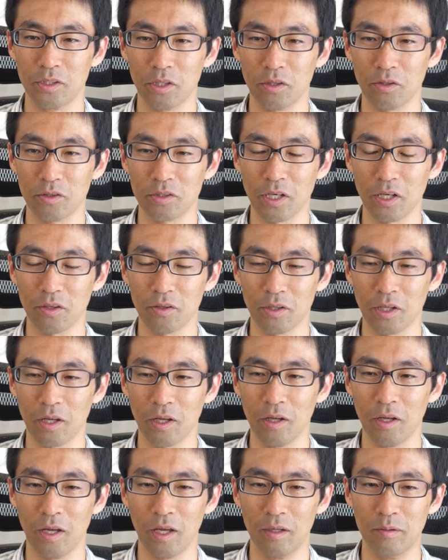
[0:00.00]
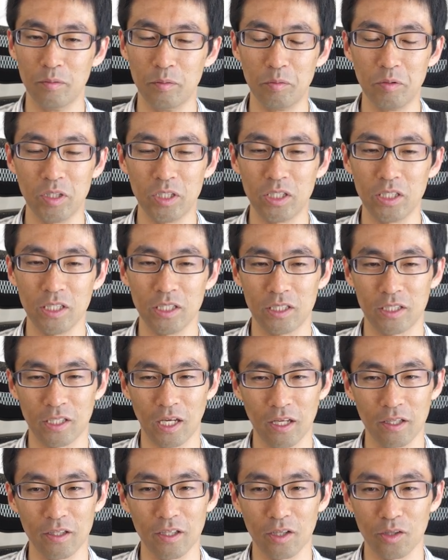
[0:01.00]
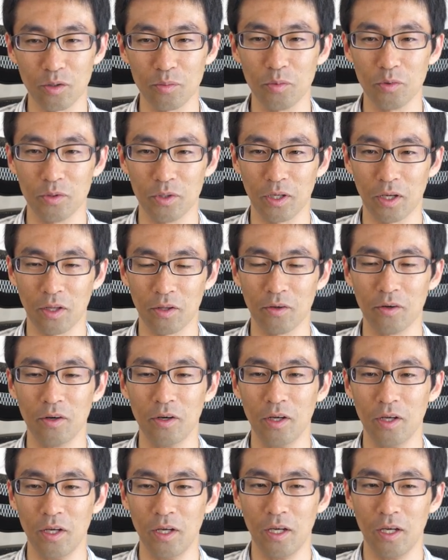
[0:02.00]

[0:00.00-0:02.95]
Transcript: 03のね、MBC3 だと思うんだけど、